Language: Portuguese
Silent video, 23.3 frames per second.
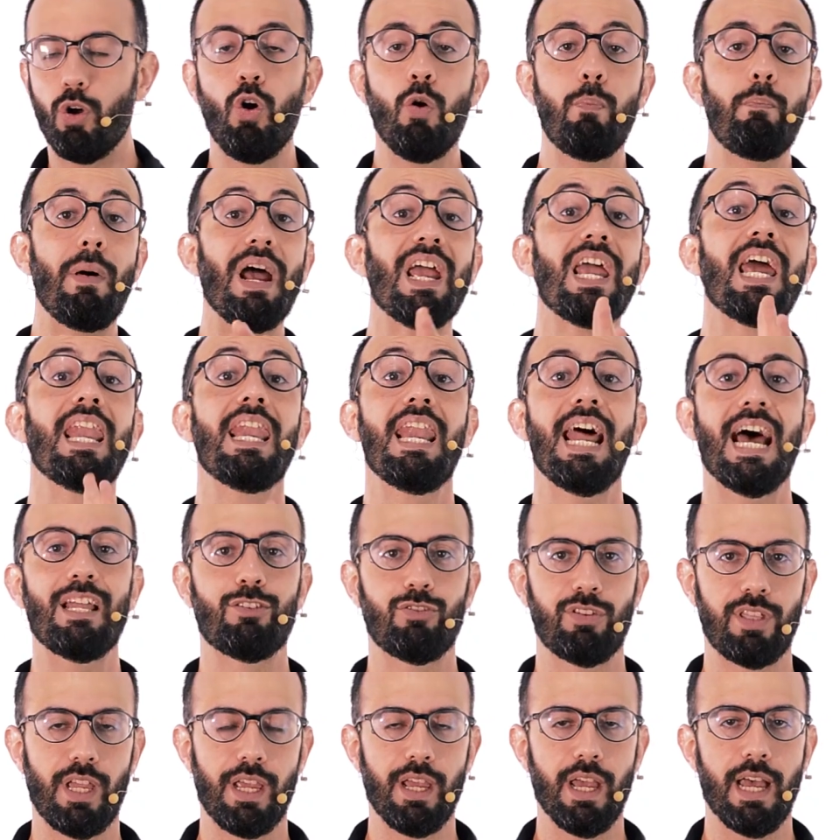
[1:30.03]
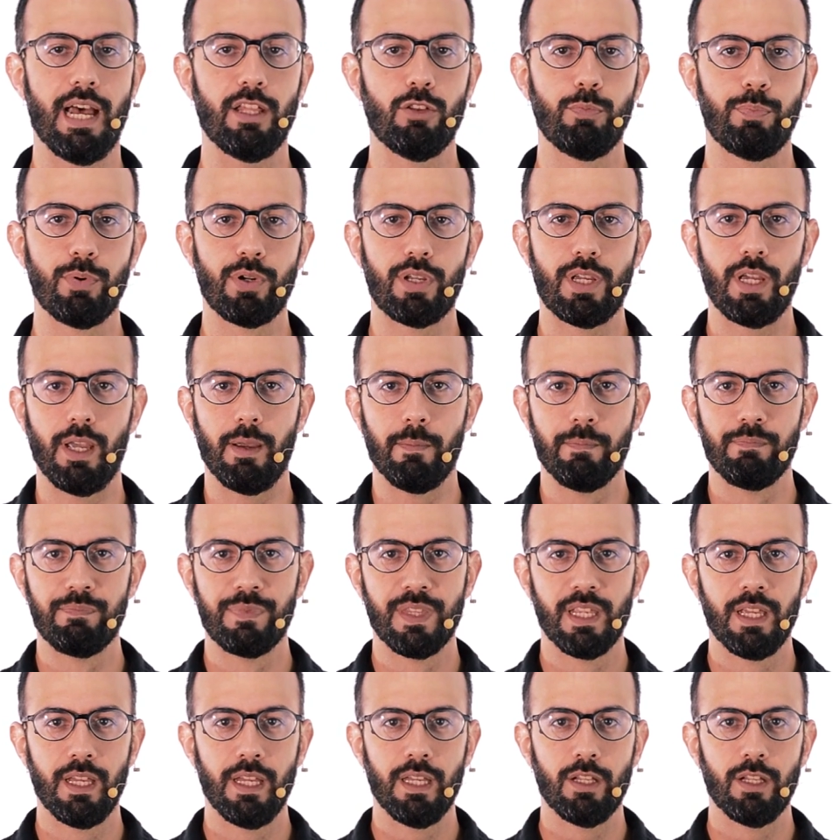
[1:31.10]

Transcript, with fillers: ou o pai Renato está errado, porque